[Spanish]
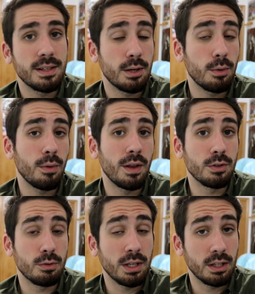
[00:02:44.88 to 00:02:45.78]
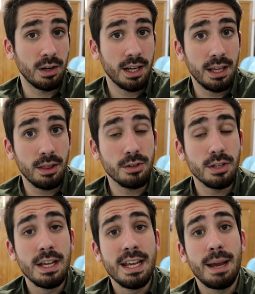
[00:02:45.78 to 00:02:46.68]
ser uno de los cuatro elegidos,
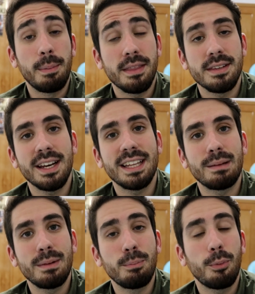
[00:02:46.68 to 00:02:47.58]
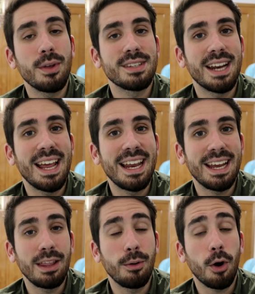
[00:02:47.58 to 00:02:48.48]
y parece ser que también puede ser
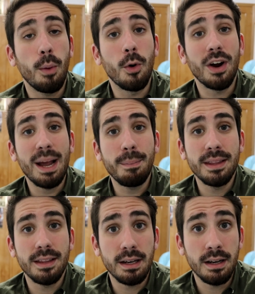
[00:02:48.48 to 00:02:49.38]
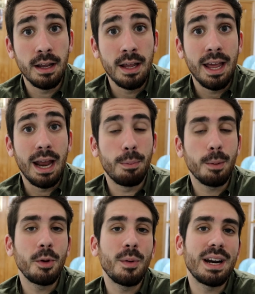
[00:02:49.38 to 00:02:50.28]
elegido como capitán el
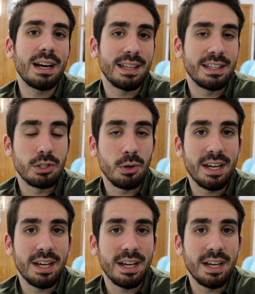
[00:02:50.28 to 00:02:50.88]
propio Ivan Rakitic, ¿no?